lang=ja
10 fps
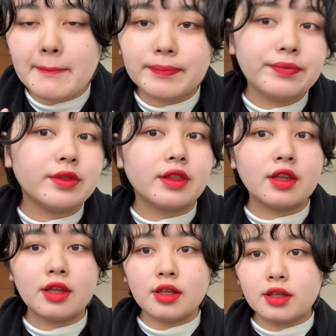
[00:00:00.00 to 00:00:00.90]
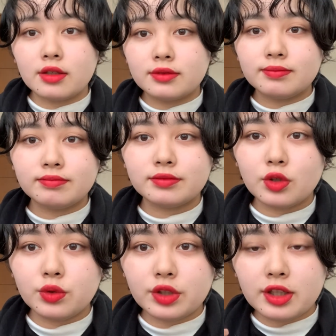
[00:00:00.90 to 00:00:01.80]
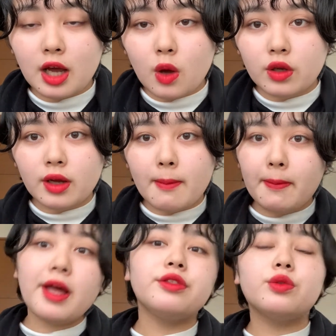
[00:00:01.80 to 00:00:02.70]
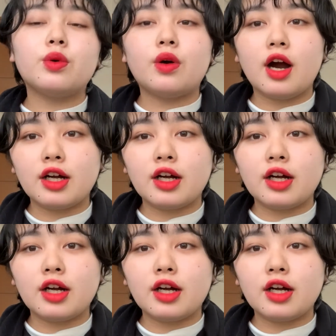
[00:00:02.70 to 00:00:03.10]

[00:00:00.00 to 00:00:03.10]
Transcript: うん。本当に顔色がパッと